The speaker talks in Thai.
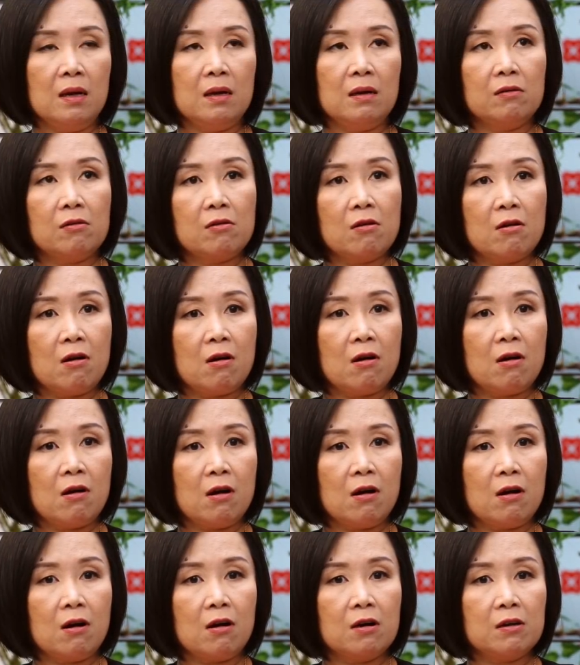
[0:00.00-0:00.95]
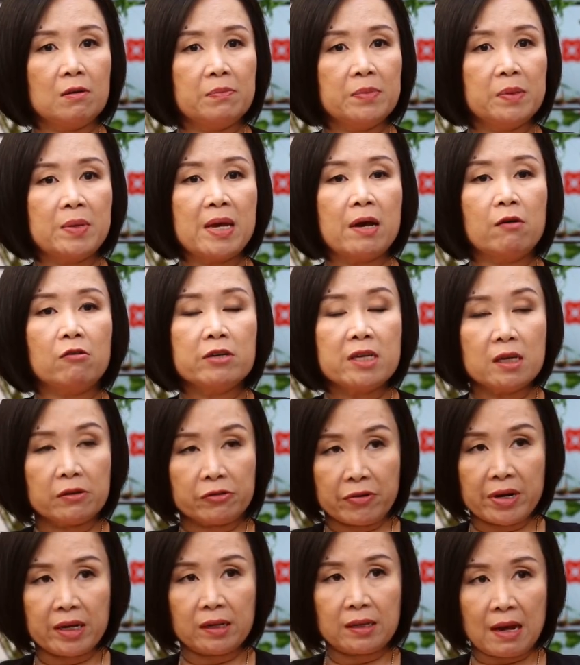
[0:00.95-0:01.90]
แล้วก็ BBL ก็ยั
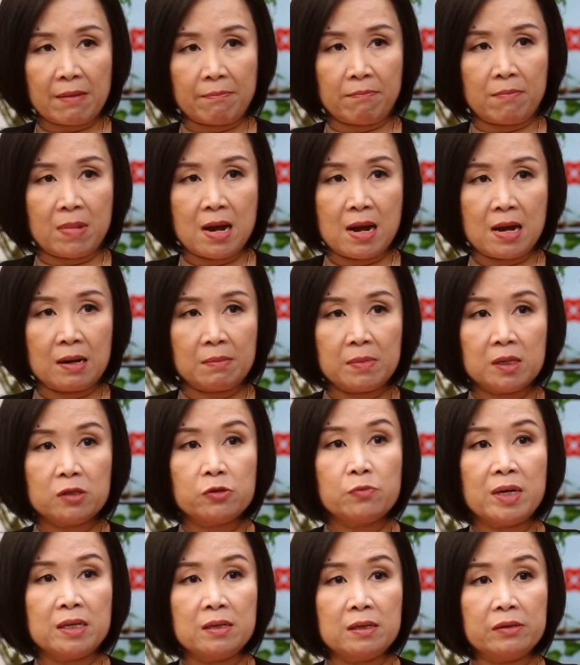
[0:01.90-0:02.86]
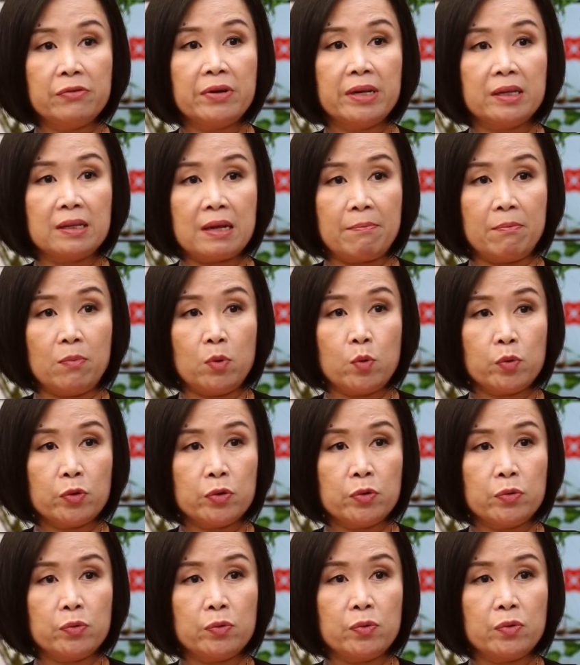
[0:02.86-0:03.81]
งเทรดต่ำมากปัจจุบันยังเทรดต่ำบุ๊ก
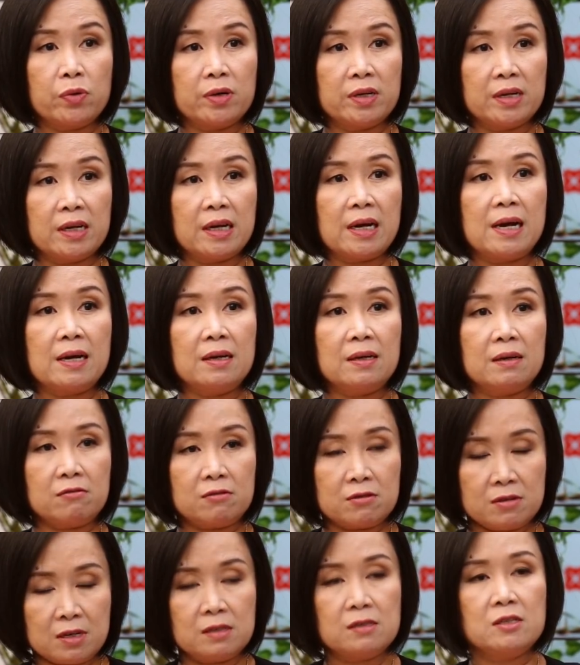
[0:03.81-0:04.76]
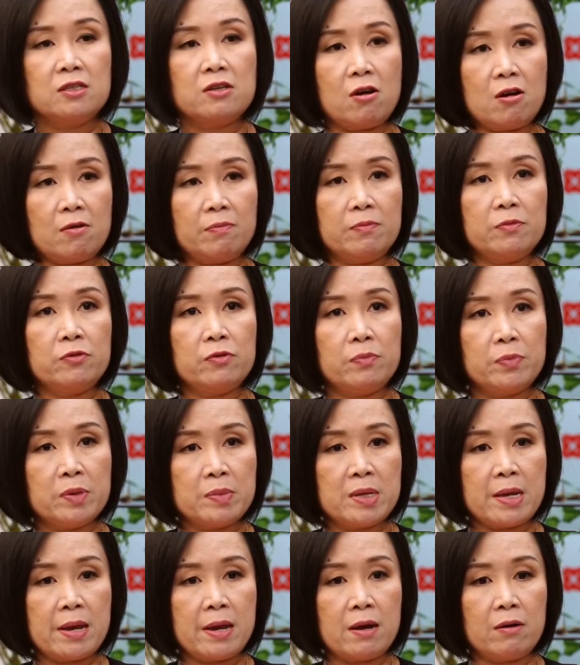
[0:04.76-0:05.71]
อยู่นะคะแล้วก็ยังชอบตัว
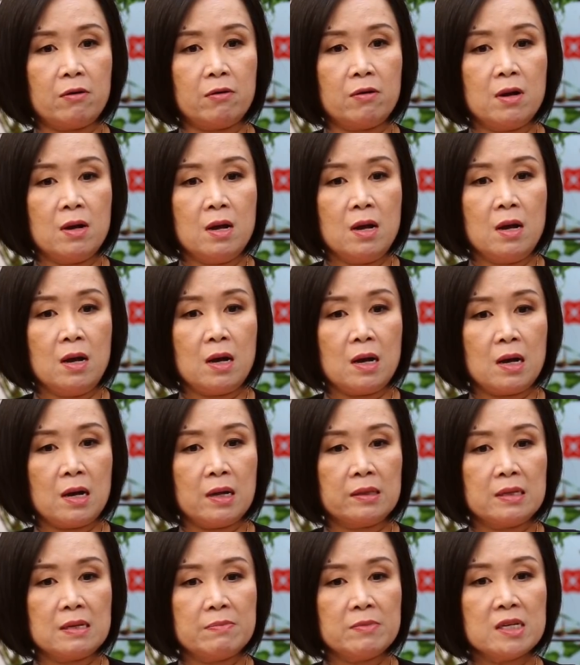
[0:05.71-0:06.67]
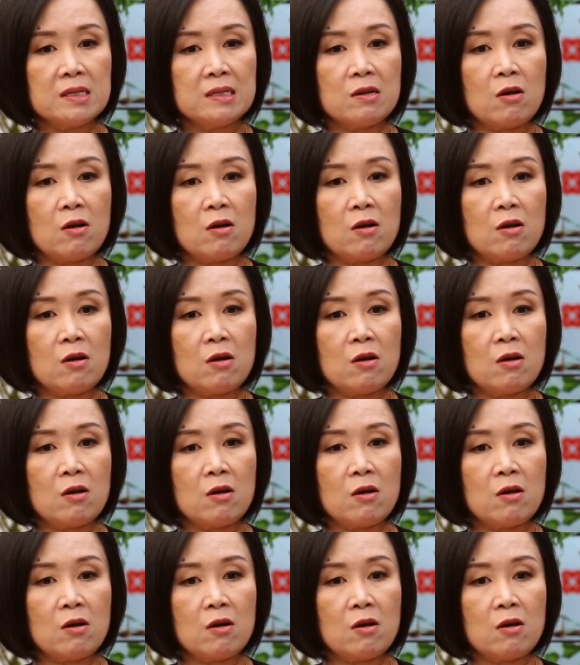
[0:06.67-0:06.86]
BBL ธีมที่